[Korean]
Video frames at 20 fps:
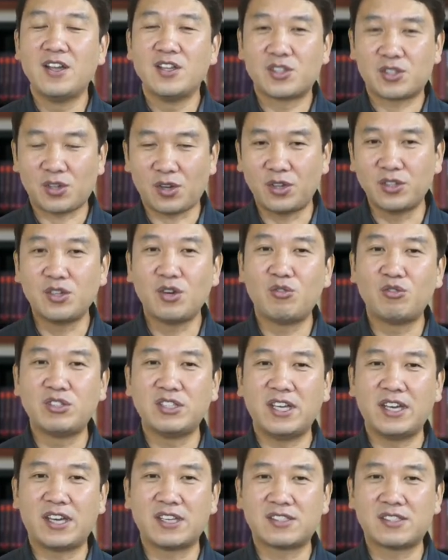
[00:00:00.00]
전혀
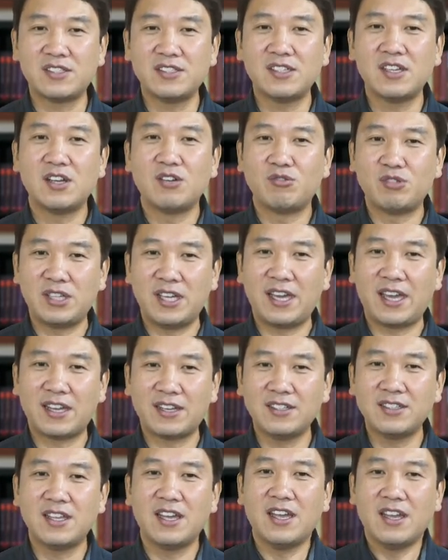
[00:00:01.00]
우리에게는
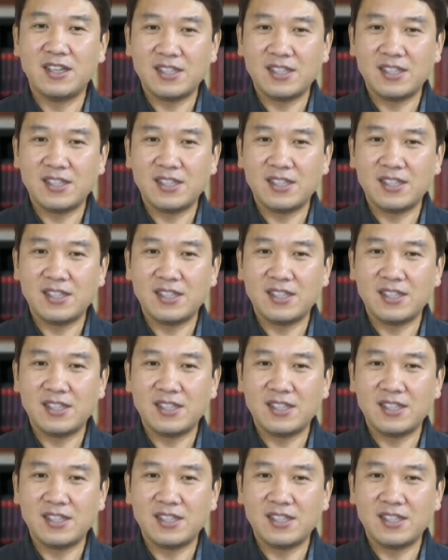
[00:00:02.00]
우리에게는